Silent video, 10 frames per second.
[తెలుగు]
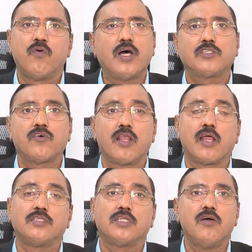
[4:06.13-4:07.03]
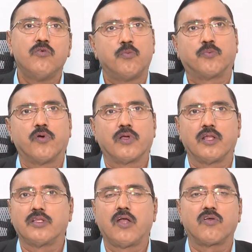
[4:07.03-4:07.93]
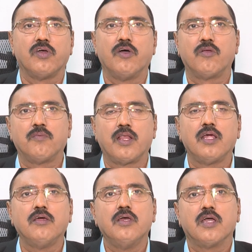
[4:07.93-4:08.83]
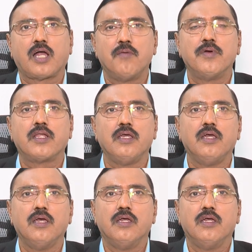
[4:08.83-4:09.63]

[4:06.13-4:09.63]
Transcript: వాస్తవాలు రాస్తే ఒప్పుకుంటాను దాంట్లో ఏమనుమానం లేదు కాబట్టి